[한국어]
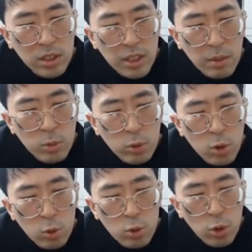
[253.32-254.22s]
차장
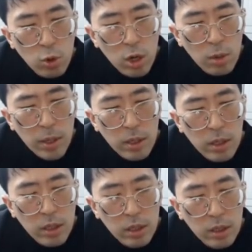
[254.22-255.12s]
모르고 공이
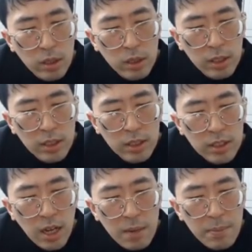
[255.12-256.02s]
올라오면은
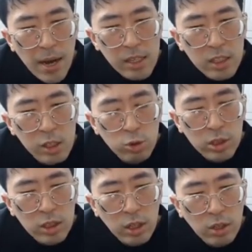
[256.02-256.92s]
차가 말을 칠 수
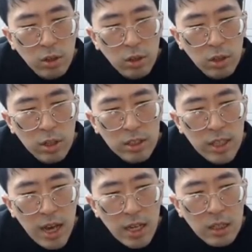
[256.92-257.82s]
있는데요.
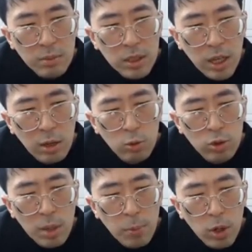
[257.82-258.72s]
상위 때문에
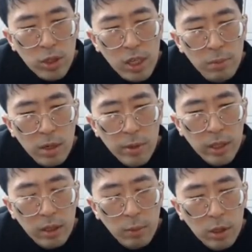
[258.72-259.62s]
장군의 포가 차를
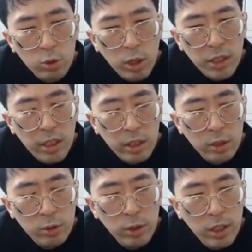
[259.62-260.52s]
먹어버리기 때문에 그수가 안 된다는
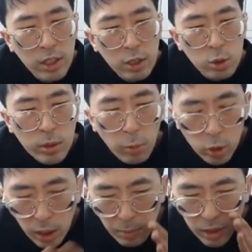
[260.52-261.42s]
거죠. 그럼 일단
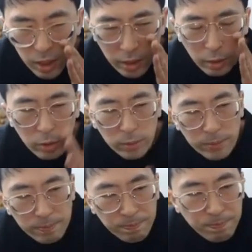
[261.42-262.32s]
복딜 한번 해드릴게요.
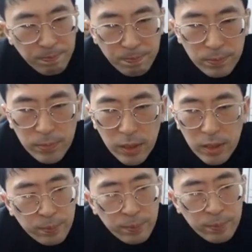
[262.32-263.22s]

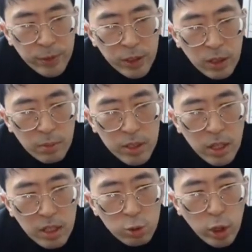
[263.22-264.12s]
지금은
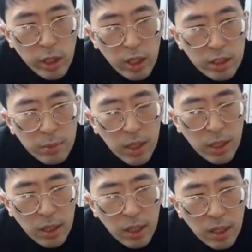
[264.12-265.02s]
여기는 줘야 될 것
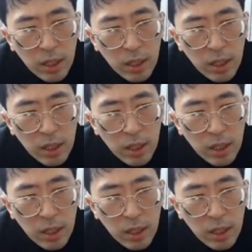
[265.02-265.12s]
같습니다.